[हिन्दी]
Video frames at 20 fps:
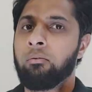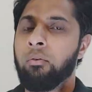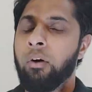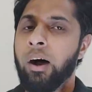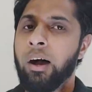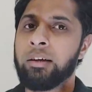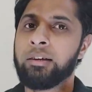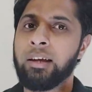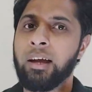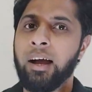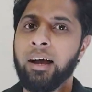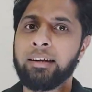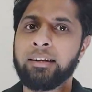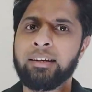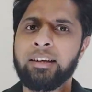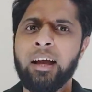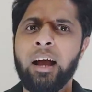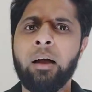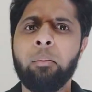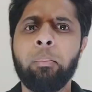वाह यार
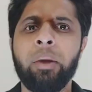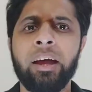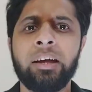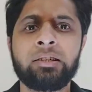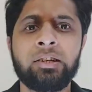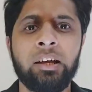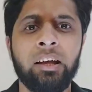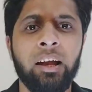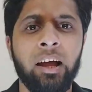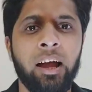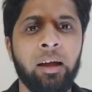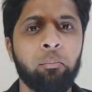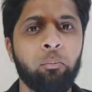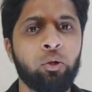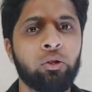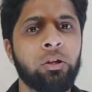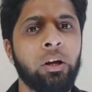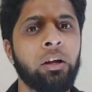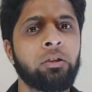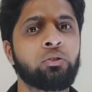क्या मैच खेला है
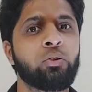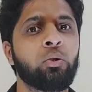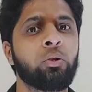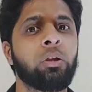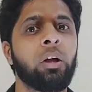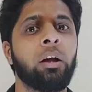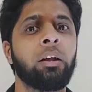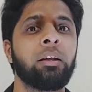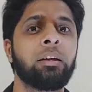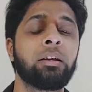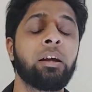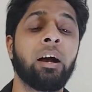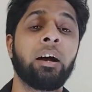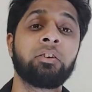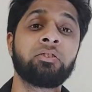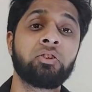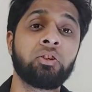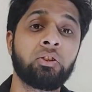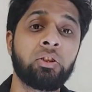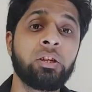मुल्तान सुल्तान ने यहाँ
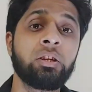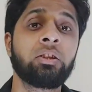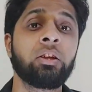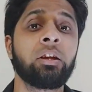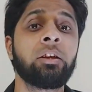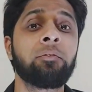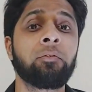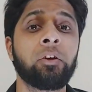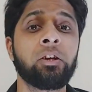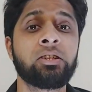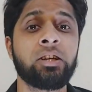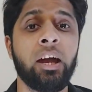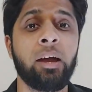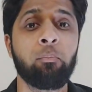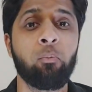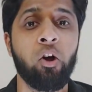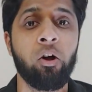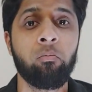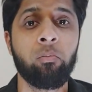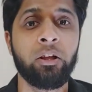जितनी तारीफ की जाए
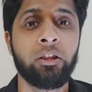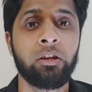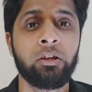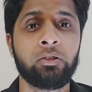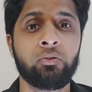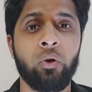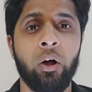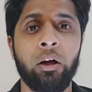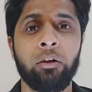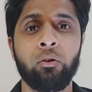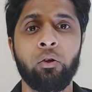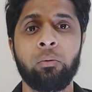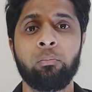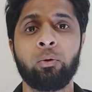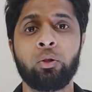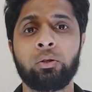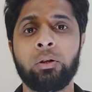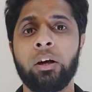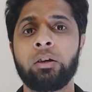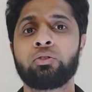मोहम्मद रिजवान और
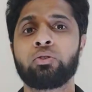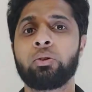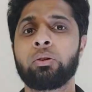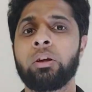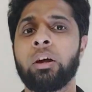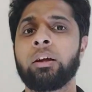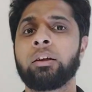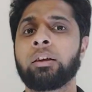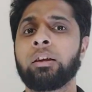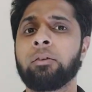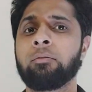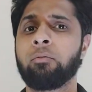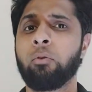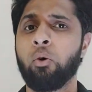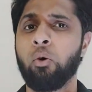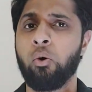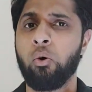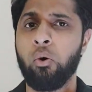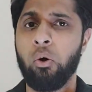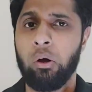मुल्तान सुल्तान की
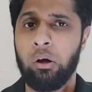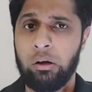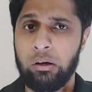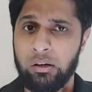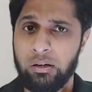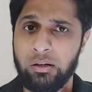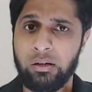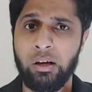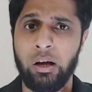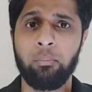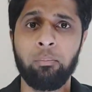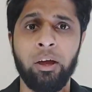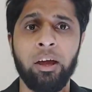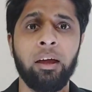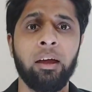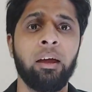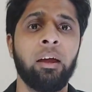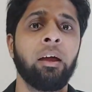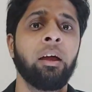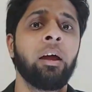वो कम
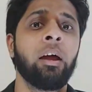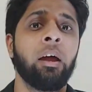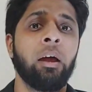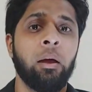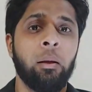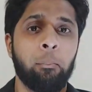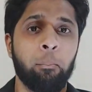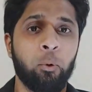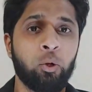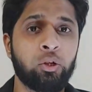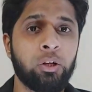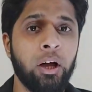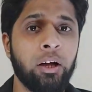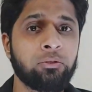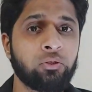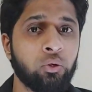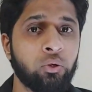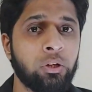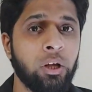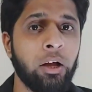है
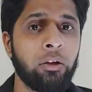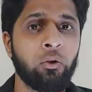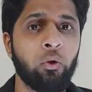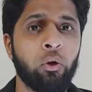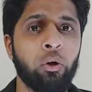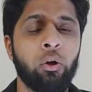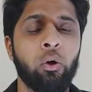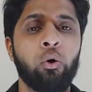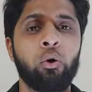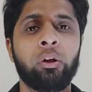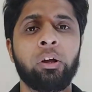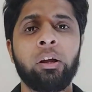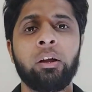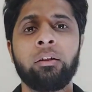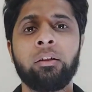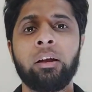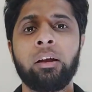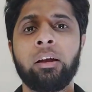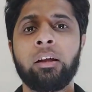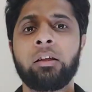मुल्तान सुल्तान और लाहौर
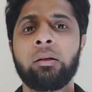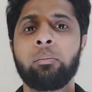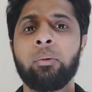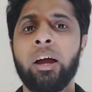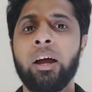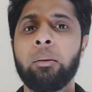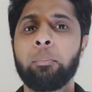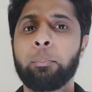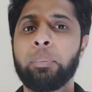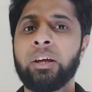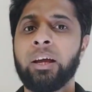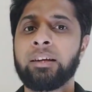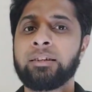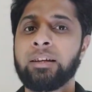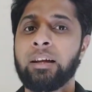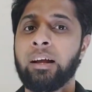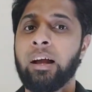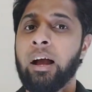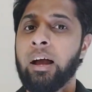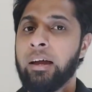कलंदर के दरमियान
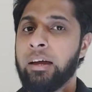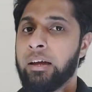पीएसएल का